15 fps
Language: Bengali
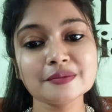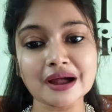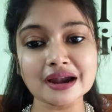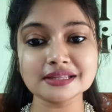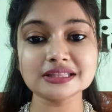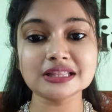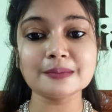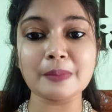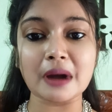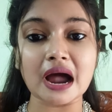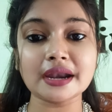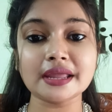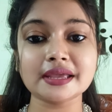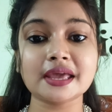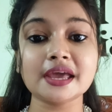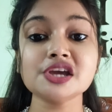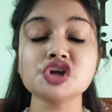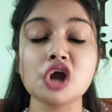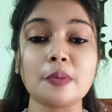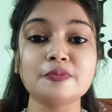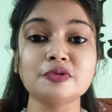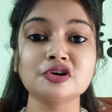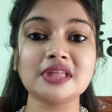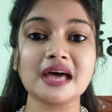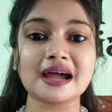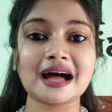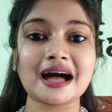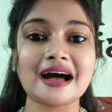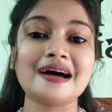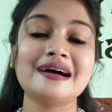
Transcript: মাটিতে পা রেখে স্বপ্ন দেখা